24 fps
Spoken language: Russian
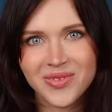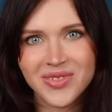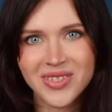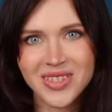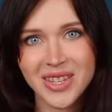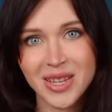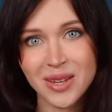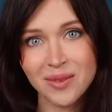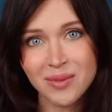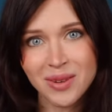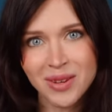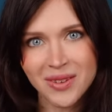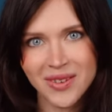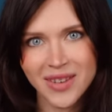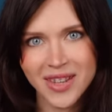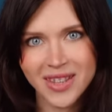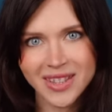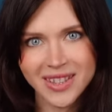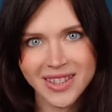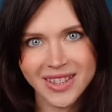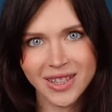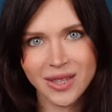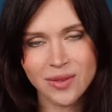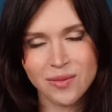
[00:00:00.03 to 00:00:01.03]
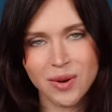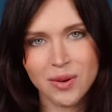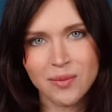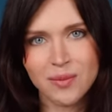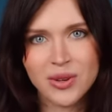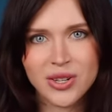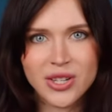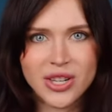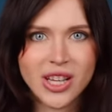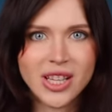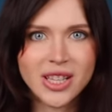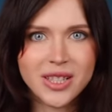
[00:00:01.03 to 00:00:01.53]
Всем привет и добро
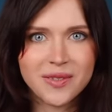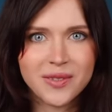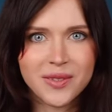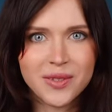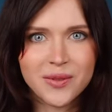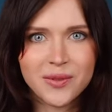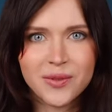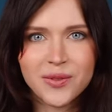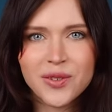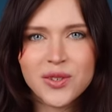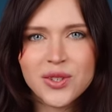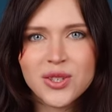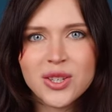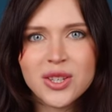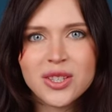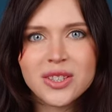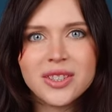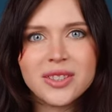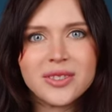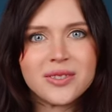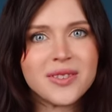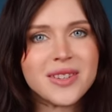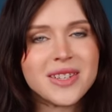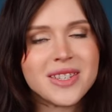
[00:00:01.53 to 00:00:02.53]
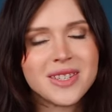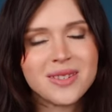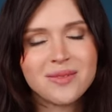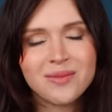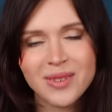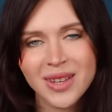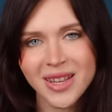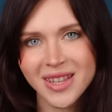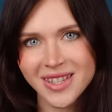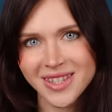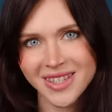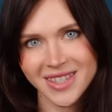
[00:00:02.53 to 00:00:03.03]
пожаловать в
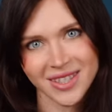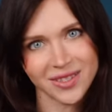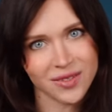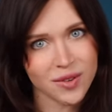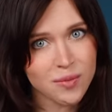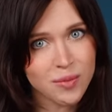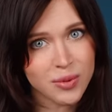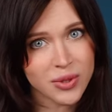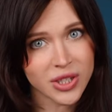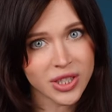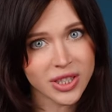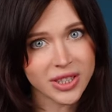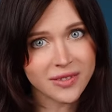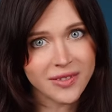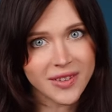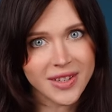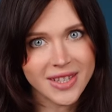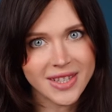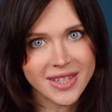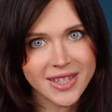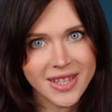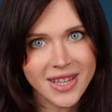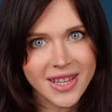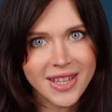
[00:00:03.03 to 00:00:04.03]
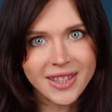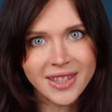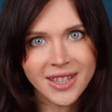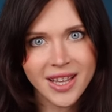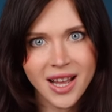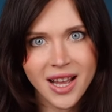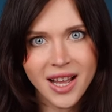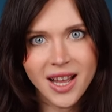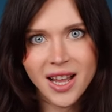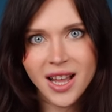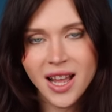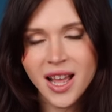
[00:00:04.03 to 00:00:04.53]
218 выпуск новостей
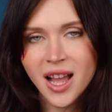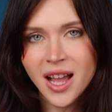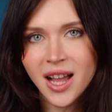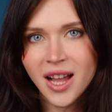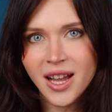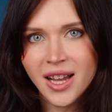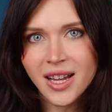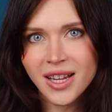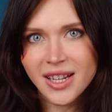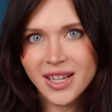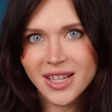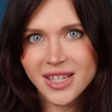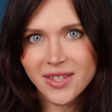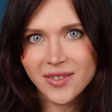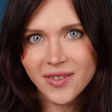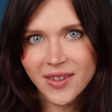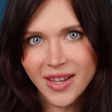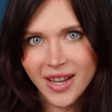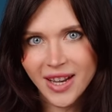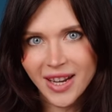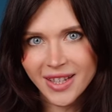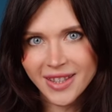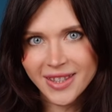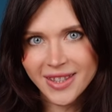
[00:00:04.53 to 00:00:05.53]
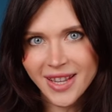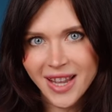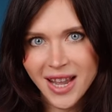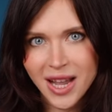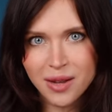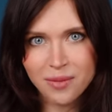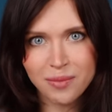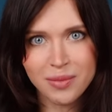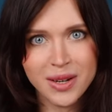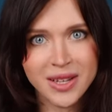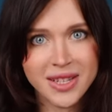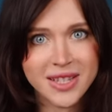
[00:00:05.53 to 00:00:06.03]
на
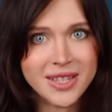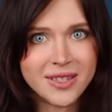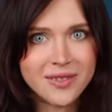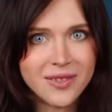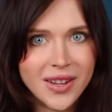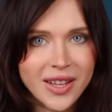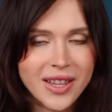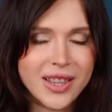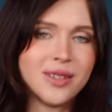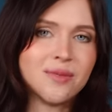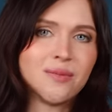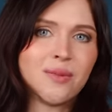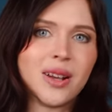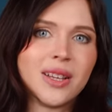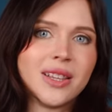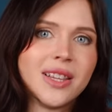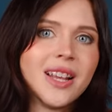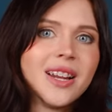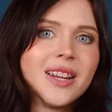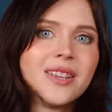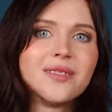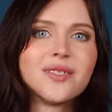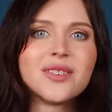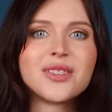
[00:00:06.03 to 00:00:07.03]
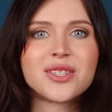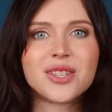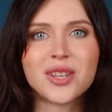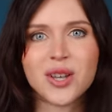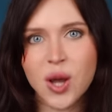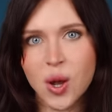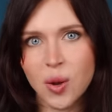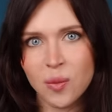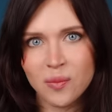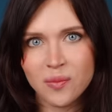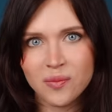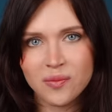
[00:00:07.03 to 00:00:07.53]
развлекательно-образовательном канале
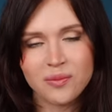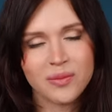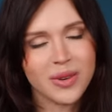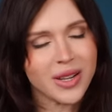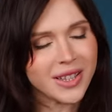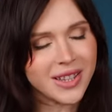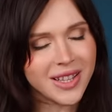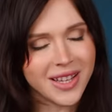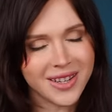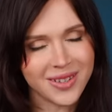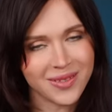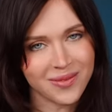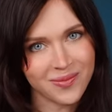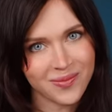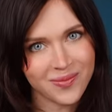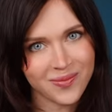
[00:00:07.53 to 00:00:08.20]
Вилсаком. Погнали!